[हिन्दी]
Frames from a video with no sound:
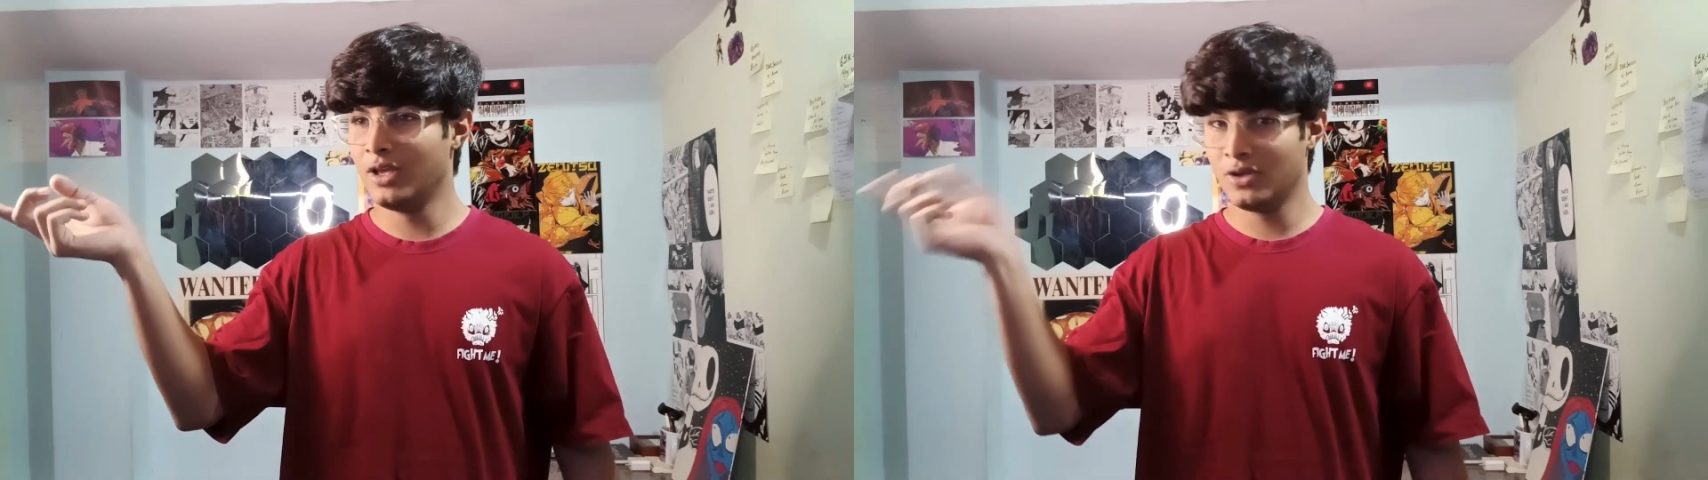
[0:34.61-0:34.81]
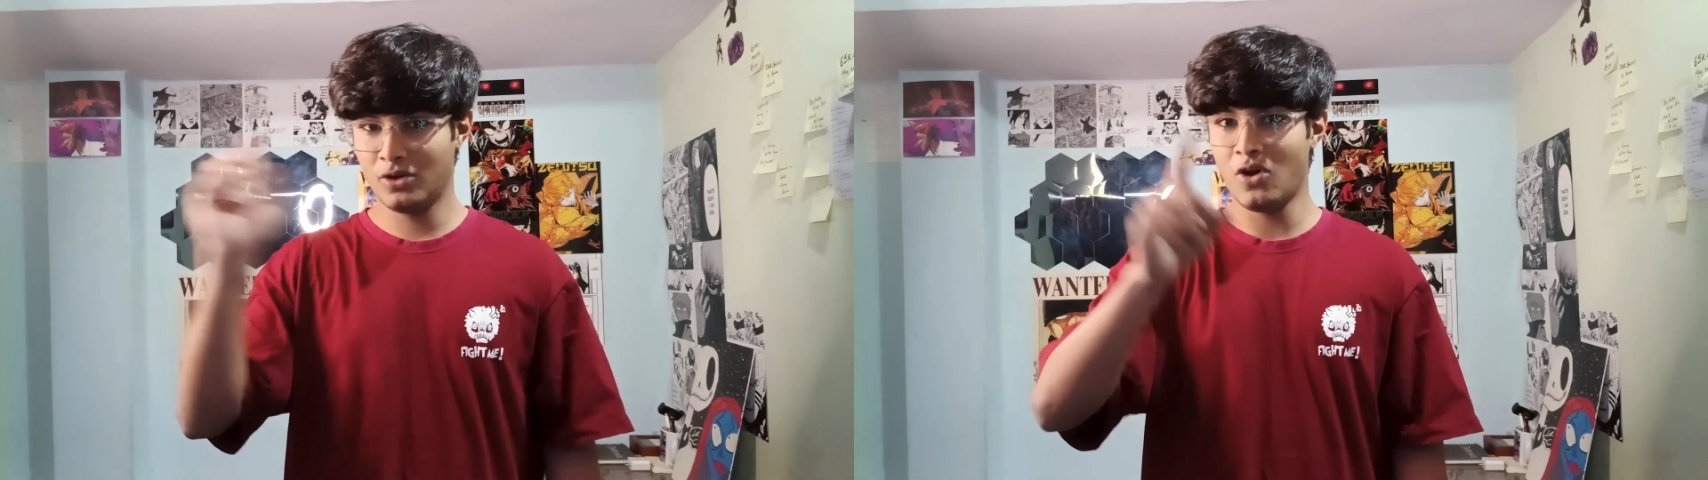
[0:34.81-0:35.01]

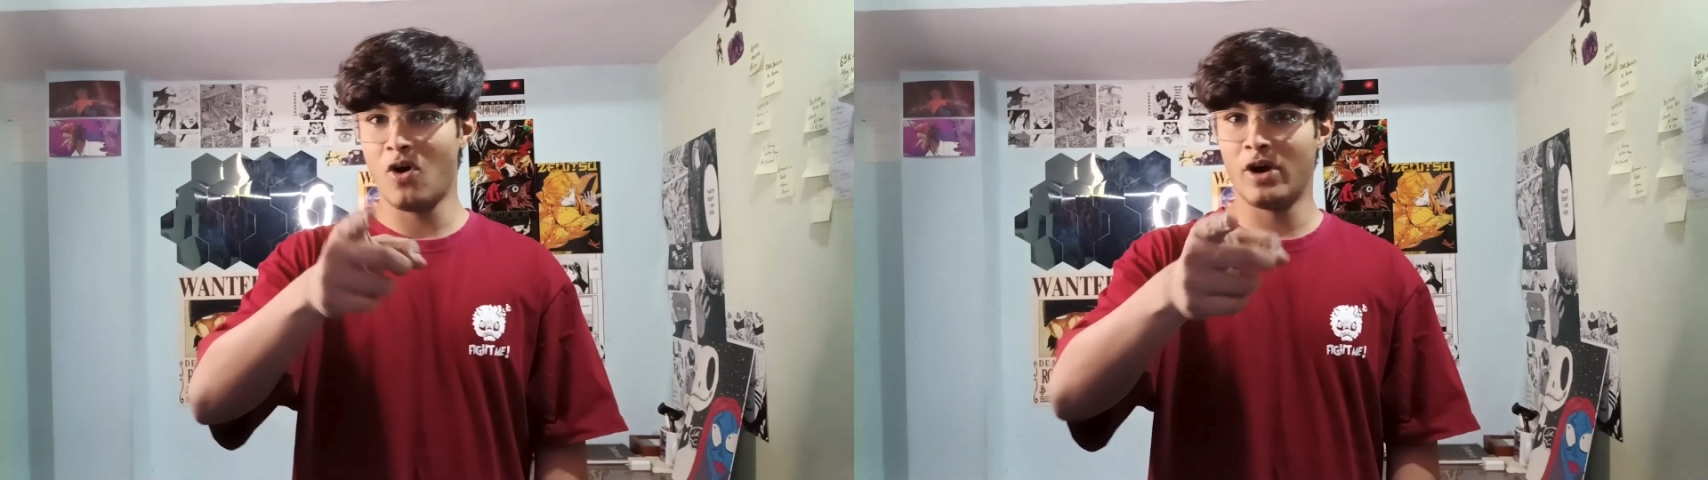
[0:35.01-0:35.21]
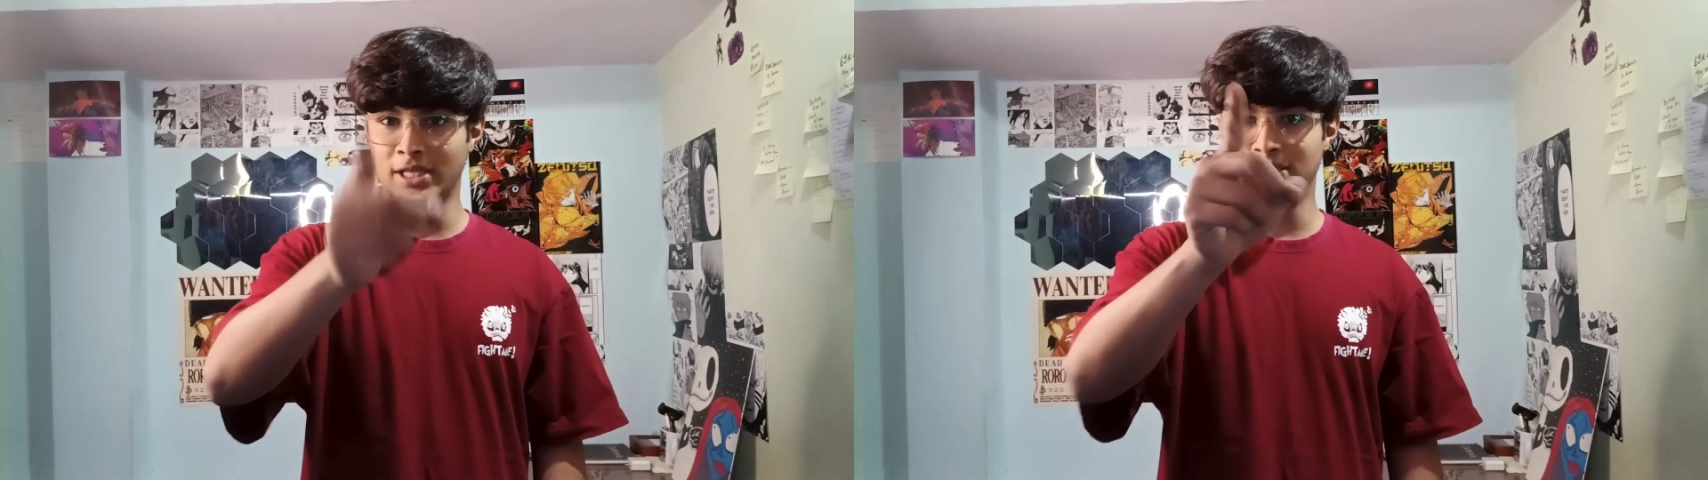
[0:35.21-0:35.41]
क्योंकि
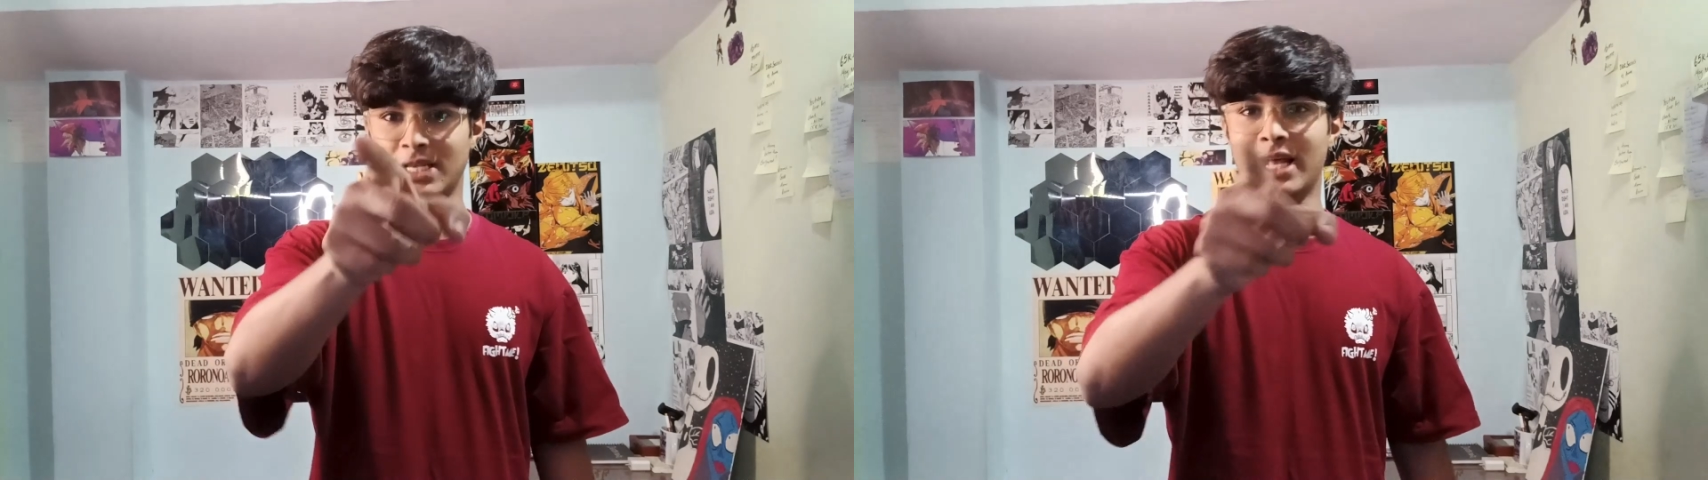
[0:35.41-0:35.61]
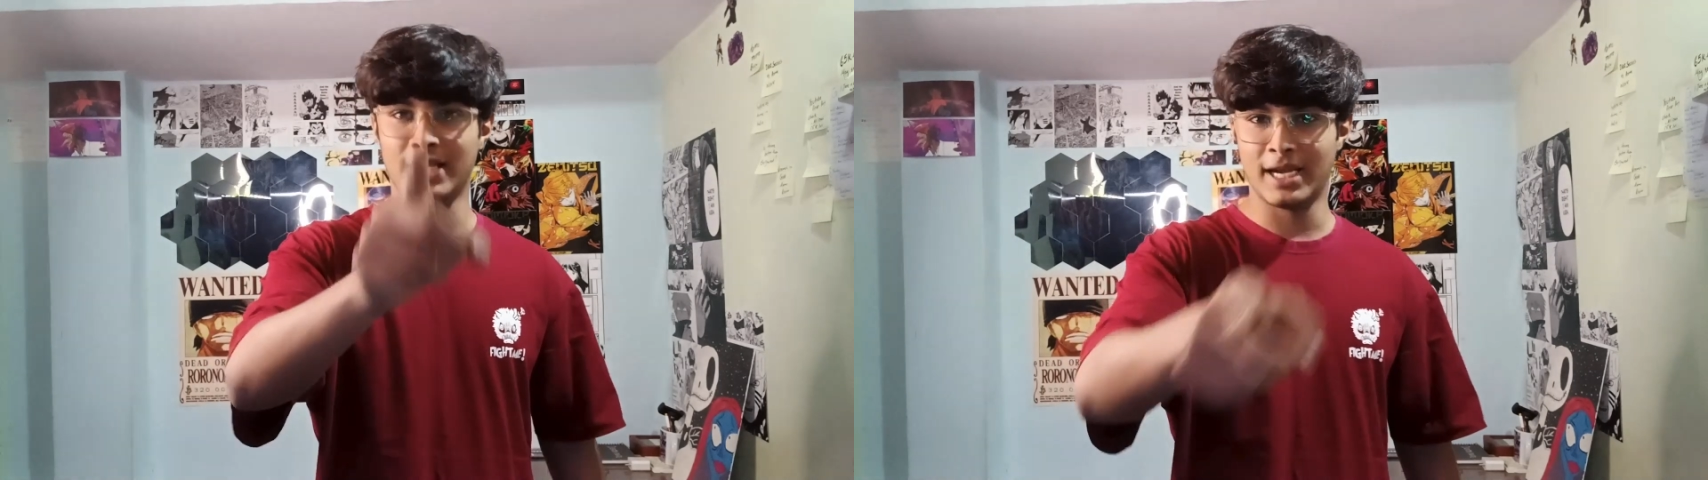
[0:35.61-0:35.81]
ऑडियंस
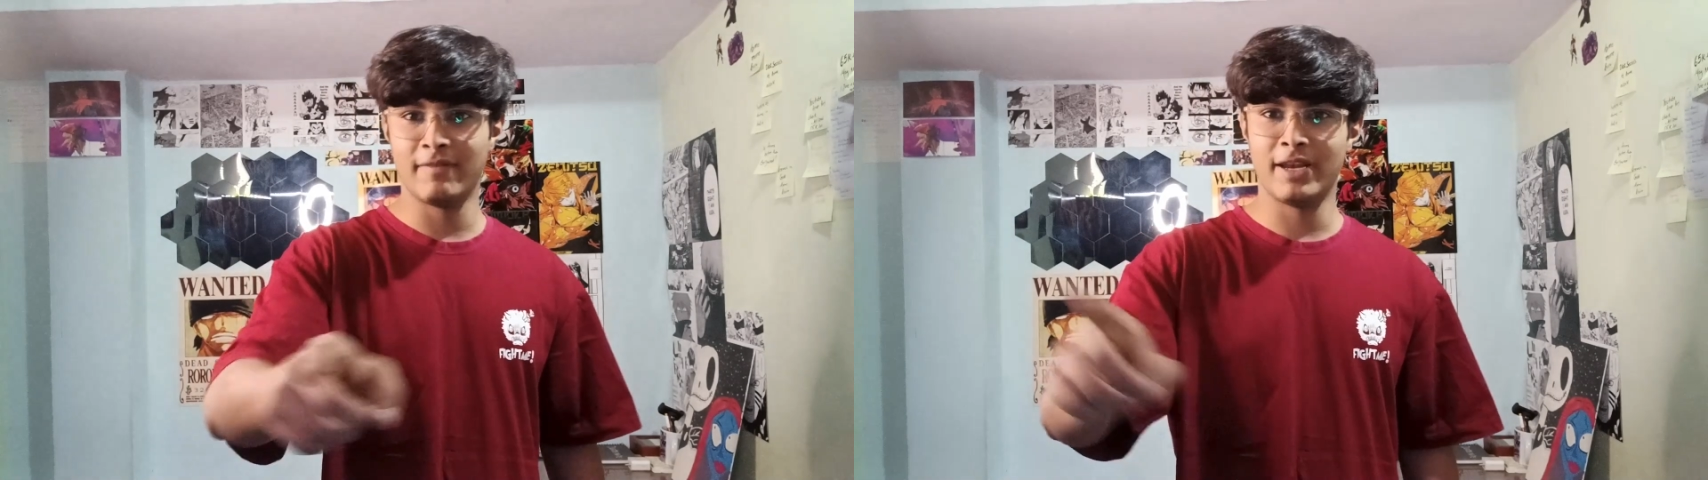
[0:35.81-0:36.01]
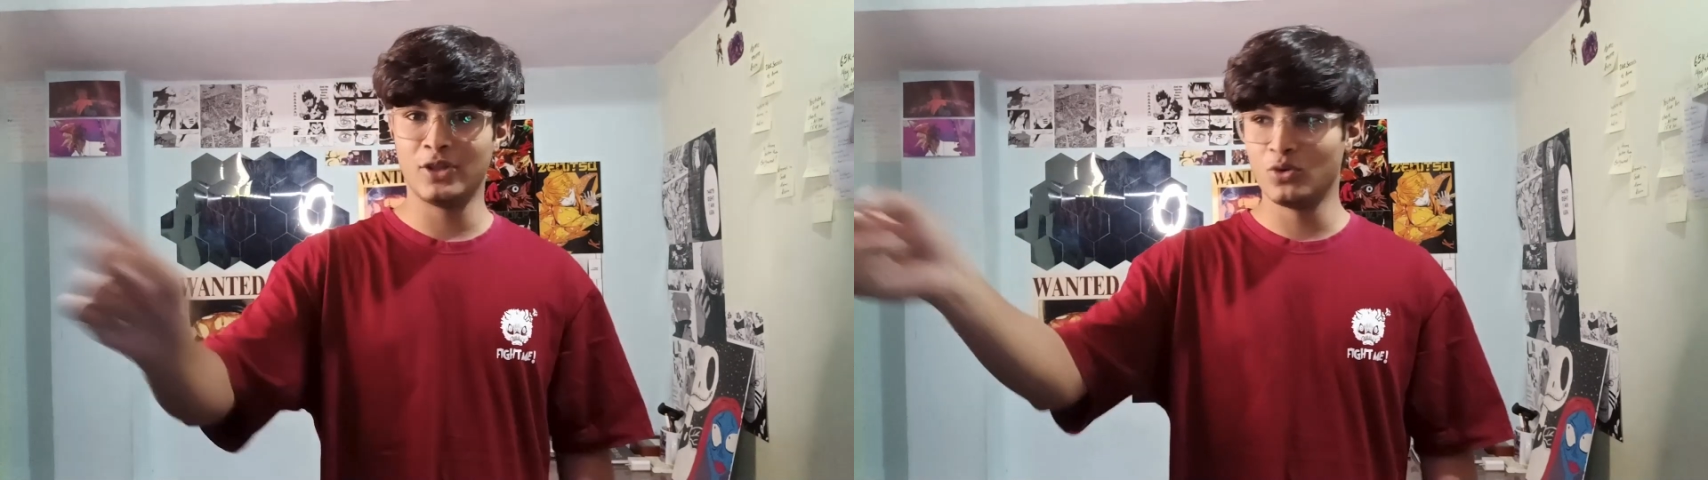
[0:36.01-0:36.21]
साथ रहने
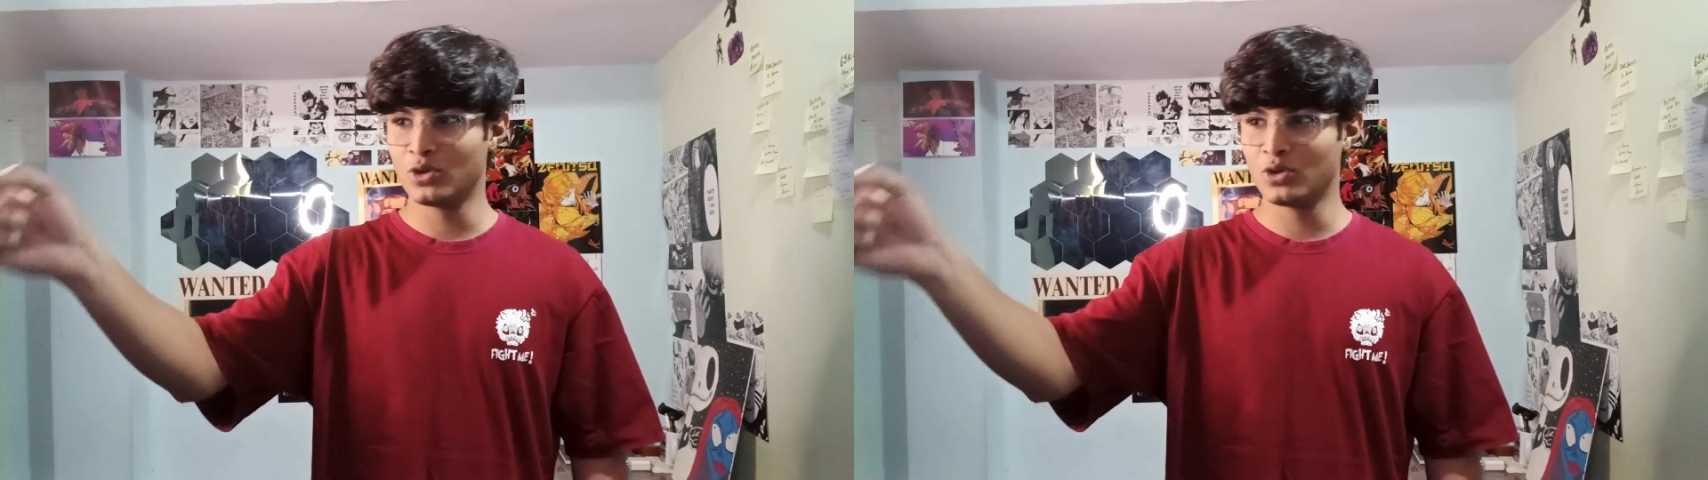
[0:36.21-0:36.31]
वाली है